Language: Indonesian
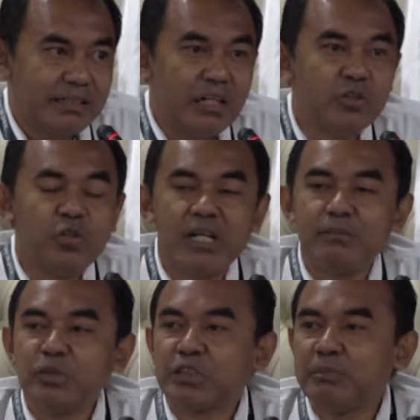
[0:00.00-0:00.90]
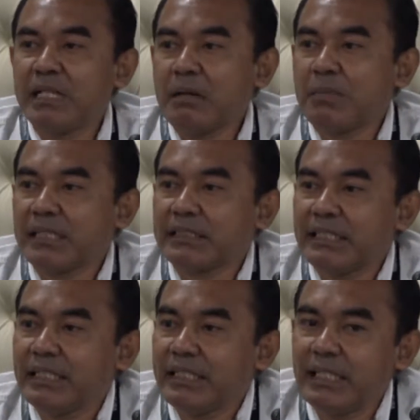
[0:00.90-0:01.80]
Tahun 2019
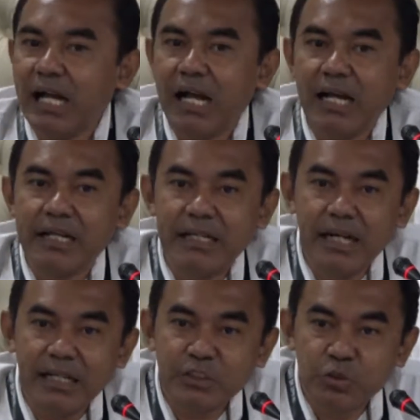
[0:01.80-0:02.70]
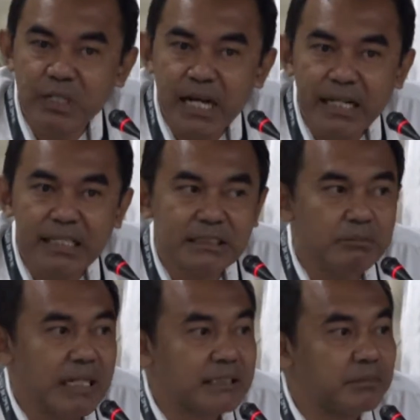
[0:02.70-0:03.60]
ini ada sudah ada
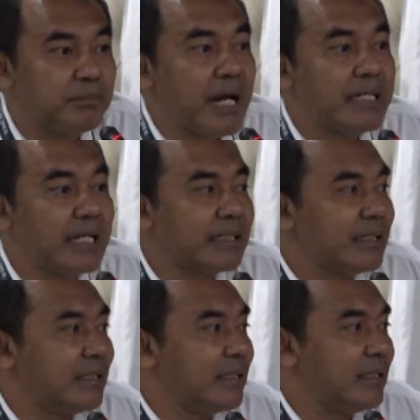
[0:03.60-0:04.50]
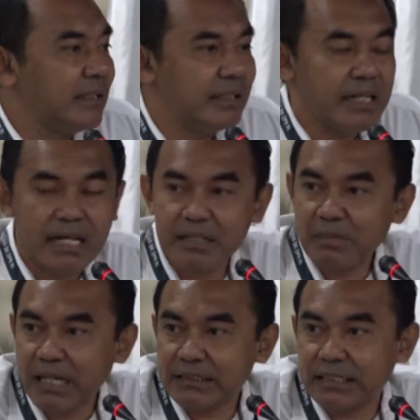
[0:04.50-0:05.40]
11 mayat eh, dari
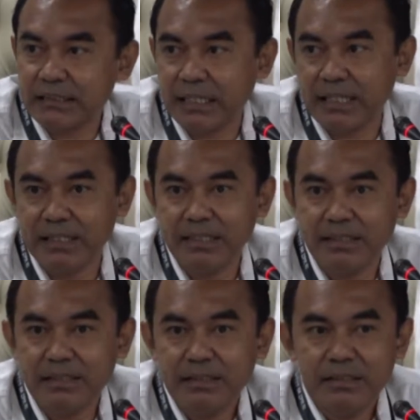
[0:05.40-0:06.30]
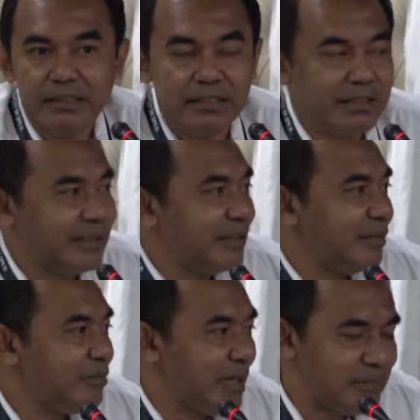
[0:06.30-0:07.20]
Malaysia sana. Ini
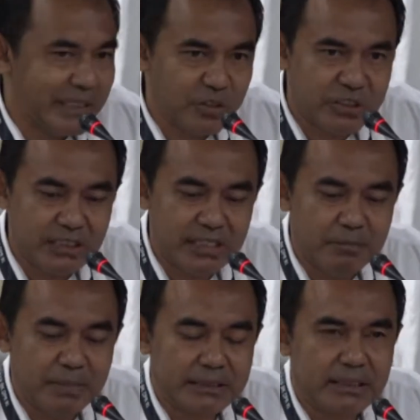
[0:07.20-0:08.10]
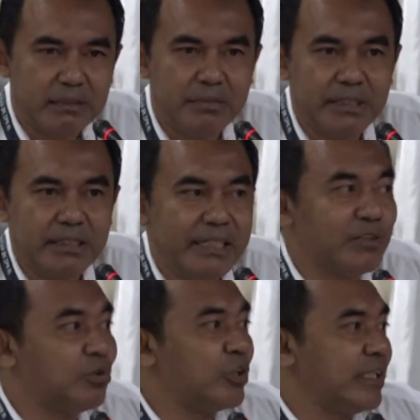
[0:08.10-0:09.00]
eh, Bang Petrus ini yang pasti lebih
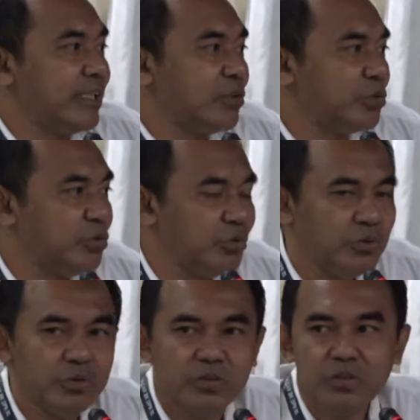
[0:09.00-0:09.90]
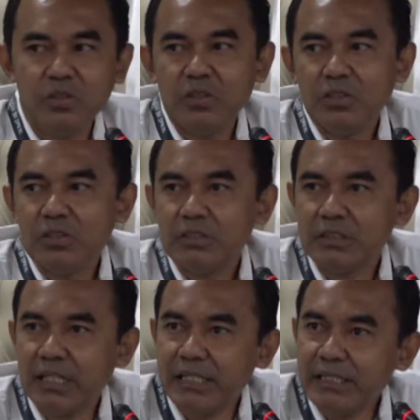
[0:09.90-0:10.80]
ikuti itu.
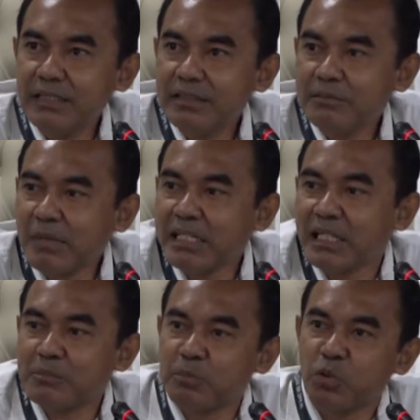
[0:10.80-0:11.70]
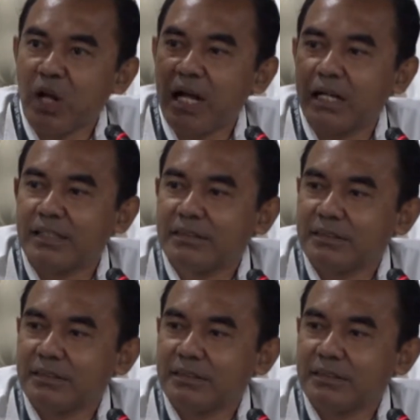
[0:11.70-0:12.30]
Jadi mayat pulang.